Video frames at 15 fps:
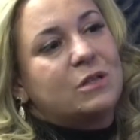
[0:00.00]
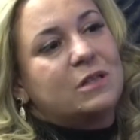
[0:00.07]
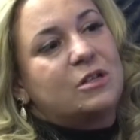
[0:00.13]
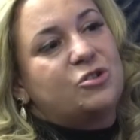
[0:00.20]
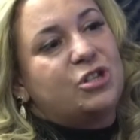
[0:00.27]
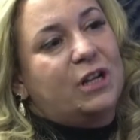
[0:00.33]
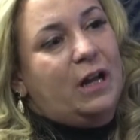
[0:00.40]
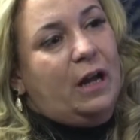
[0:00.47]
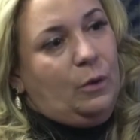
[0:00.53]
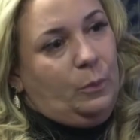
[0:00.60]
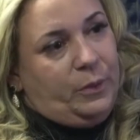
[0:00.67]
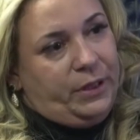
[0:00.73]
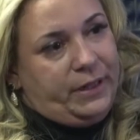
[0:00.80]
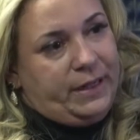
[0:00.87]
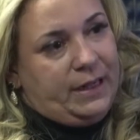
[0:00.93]
até chegar no
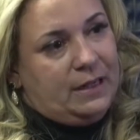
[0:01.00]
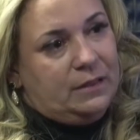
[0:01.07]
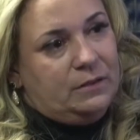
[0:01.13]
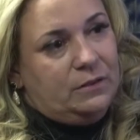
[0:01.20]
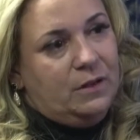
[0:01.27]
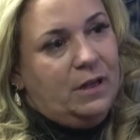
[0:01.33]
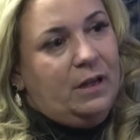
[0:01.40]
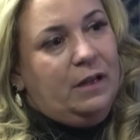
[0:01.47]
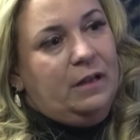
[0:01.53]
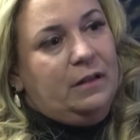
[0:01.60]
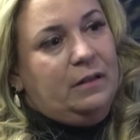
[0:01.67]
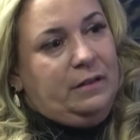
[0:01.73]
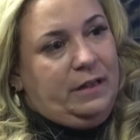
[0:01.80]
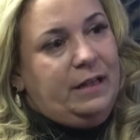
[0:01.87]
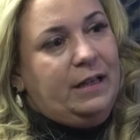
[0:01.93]
mercado.
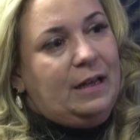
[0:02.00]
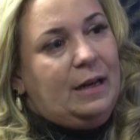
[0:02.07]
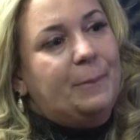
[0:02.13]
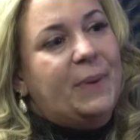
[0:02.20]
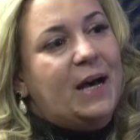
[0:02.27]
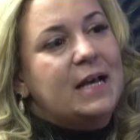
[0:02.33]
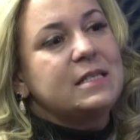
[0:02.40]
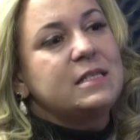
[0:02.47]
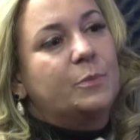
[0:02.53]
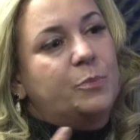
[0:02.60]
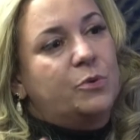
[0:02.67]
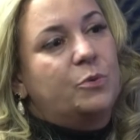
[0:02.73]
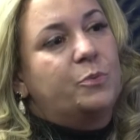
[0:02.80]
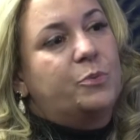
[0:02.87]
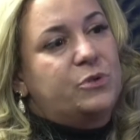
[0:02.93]
Né? Ela passa
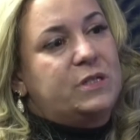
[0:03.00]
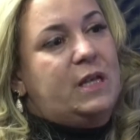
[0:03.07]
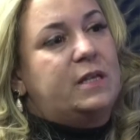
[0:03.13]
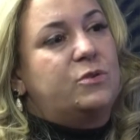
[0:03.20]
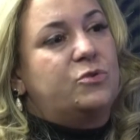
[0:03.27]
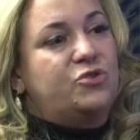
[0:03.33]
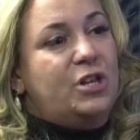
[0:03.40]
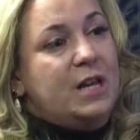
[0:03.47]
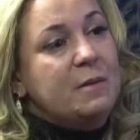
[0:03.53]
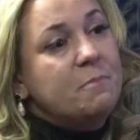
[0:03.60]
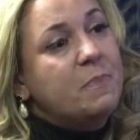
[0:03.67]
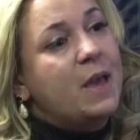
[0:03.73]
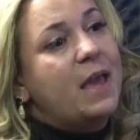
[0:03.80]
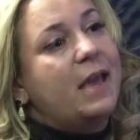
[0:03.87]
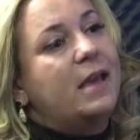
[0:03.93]
por um processo de
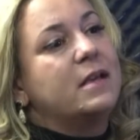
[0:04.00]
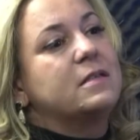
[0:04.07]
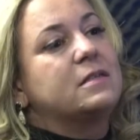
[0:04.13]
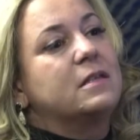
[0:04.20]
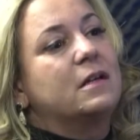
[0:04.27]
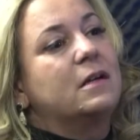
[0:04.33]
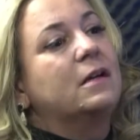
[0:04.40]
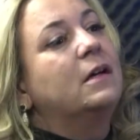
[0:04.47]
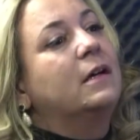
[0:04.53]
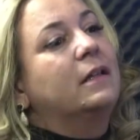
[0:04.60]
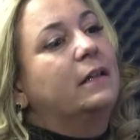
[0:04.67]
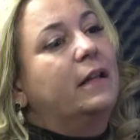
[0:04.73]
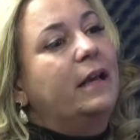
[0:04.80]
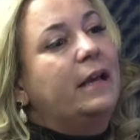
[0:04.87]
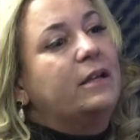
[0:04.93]
limpeza,
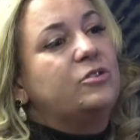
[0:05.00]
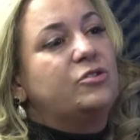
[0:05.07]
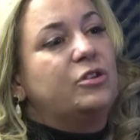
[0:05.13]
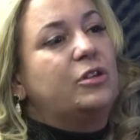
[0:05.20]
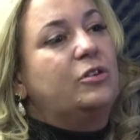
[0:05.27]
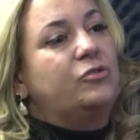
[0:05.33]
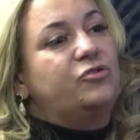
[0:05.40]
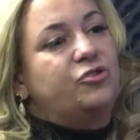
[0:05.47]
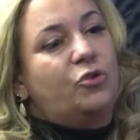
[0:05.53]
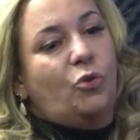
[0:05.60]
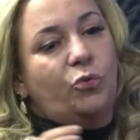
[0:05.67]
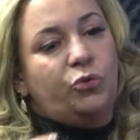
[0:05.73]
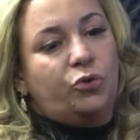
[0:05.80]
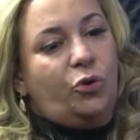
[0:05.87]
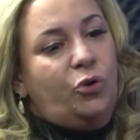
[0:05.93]
né? De, de
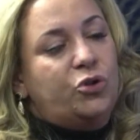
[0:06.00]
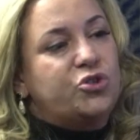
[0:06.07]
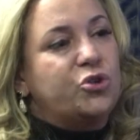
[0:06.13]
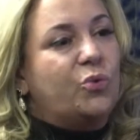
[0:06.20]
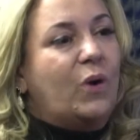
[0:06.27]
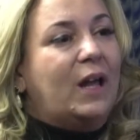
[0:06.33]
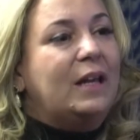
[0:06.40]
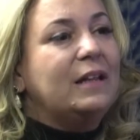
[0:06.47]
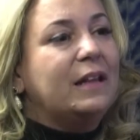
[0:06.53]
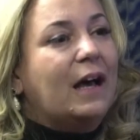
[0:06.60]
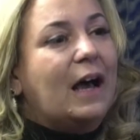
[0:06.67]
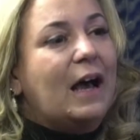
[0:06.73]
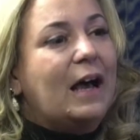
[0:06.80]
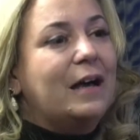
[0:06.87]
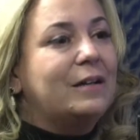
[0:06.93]
controle de
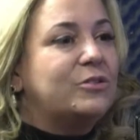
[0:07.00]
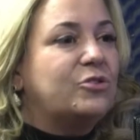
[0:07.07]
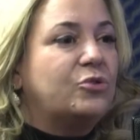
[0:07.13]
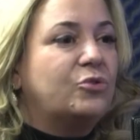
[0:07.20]
qualidade e